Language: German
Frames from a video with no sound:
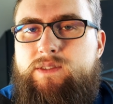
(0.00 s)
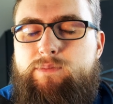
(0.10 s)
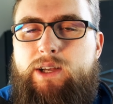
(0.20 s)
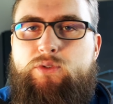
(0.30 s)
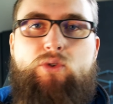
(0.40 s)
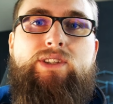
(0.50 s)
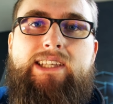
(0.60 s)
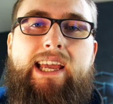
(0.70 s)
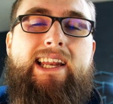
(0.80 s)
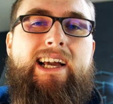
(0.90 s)
Smartphone und
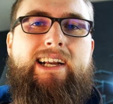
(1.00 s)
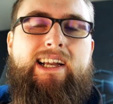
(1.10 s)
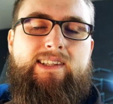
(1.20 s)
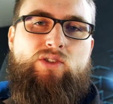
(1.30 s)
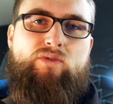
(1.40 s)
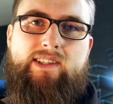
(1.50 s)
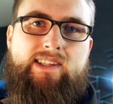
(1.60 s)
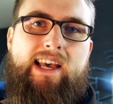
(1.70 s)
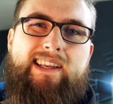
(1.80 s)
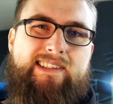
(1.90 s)
jeder kann
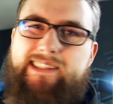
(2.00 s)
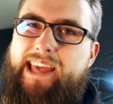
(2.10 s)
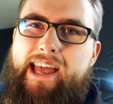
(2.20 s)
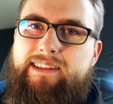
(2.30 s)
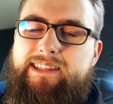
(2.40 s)
sowas scannen.